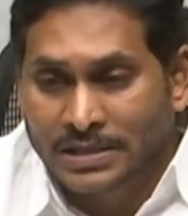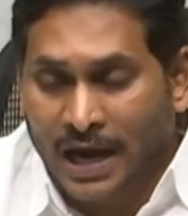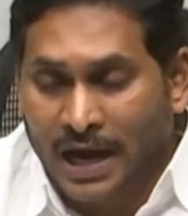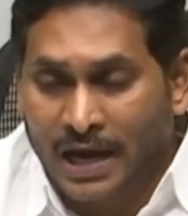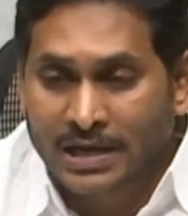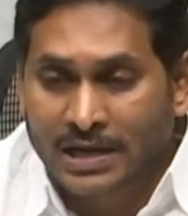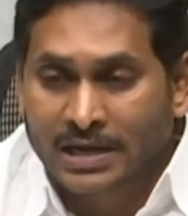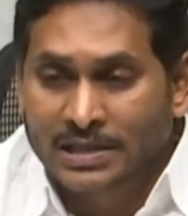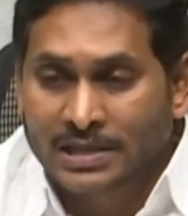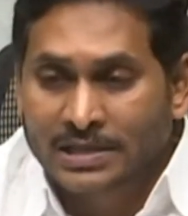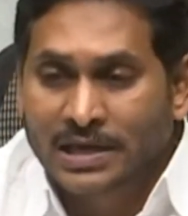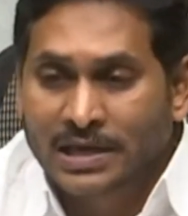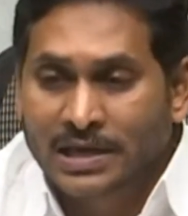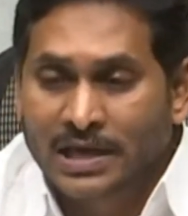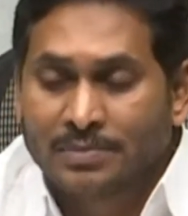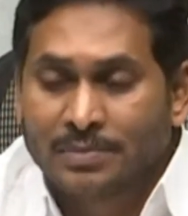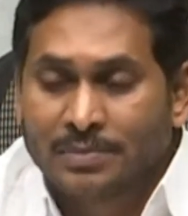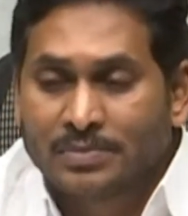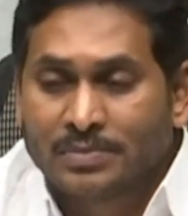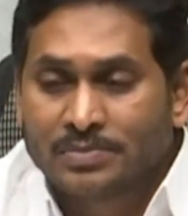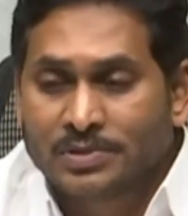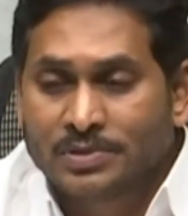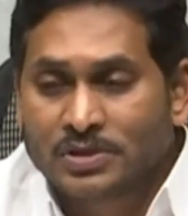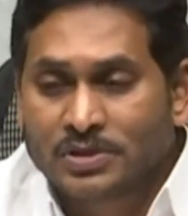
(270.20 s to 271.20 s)
జాగ్రత్తలు
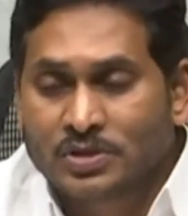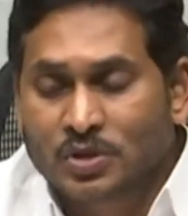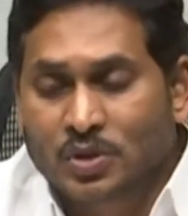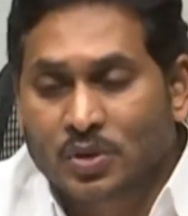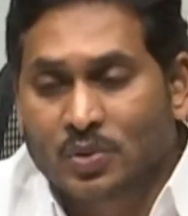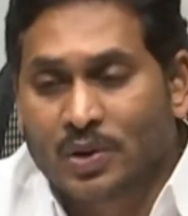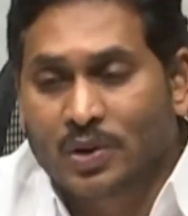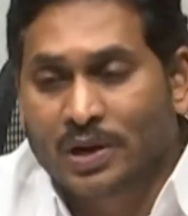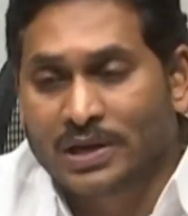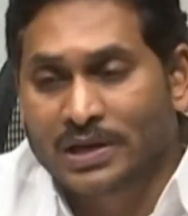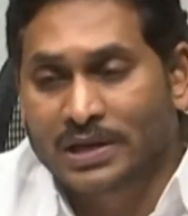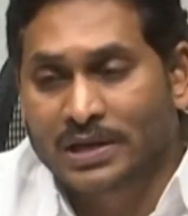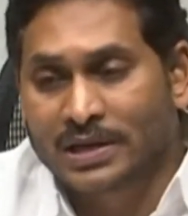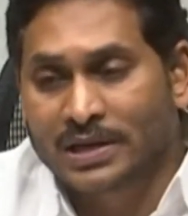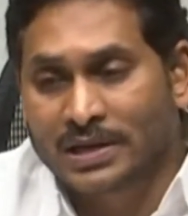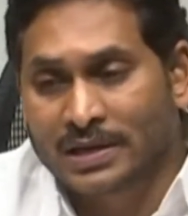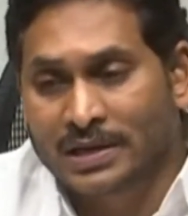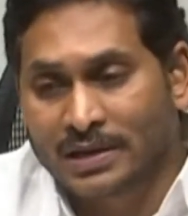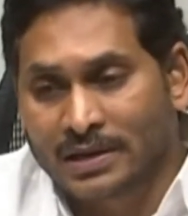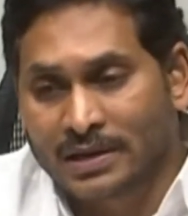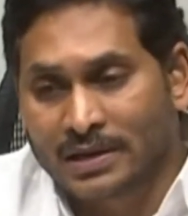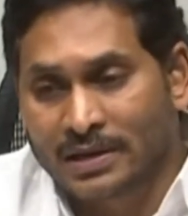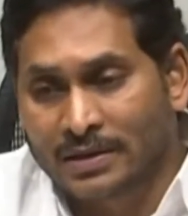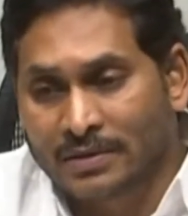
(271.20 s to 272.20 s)
ఏమేమి తీసుకోవాలి
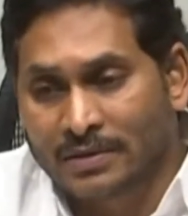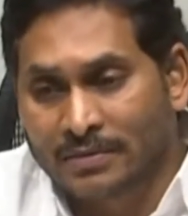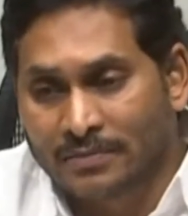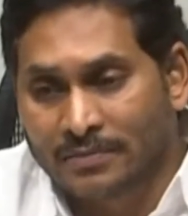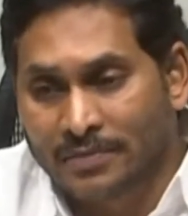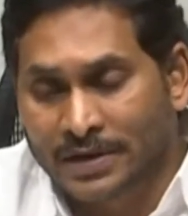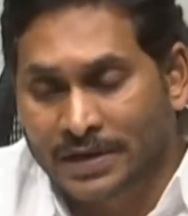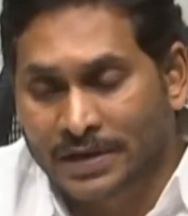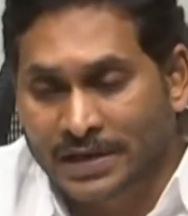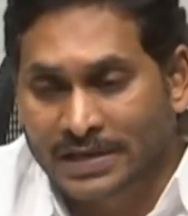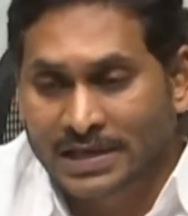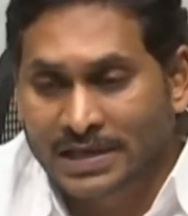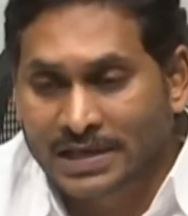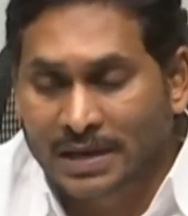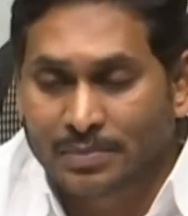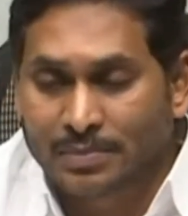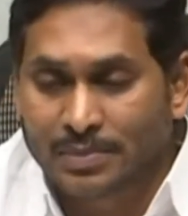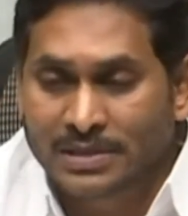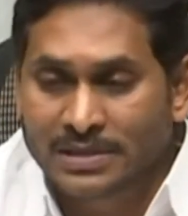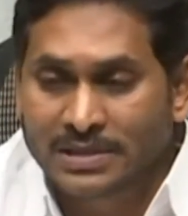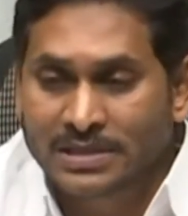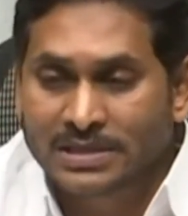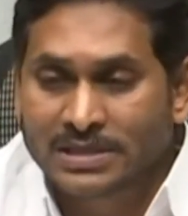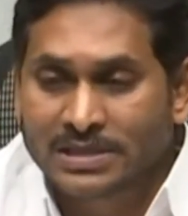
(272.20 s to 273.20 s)
వీటికి
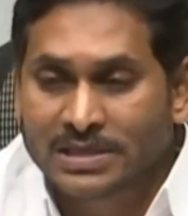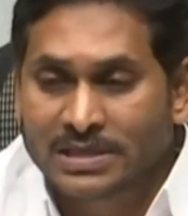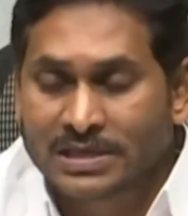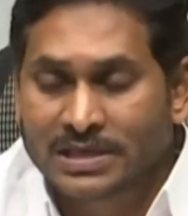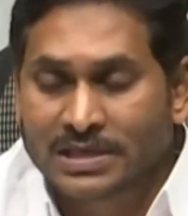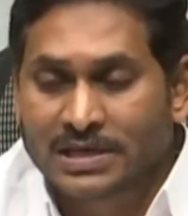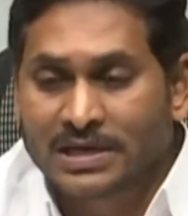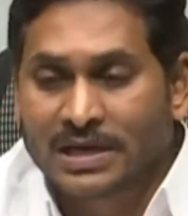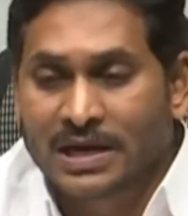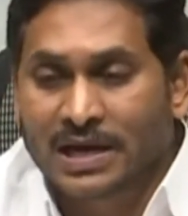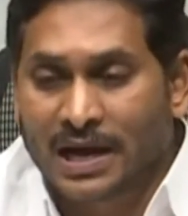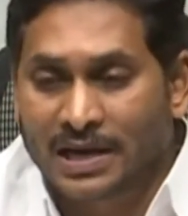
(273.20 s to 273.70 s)
సంబంధించిన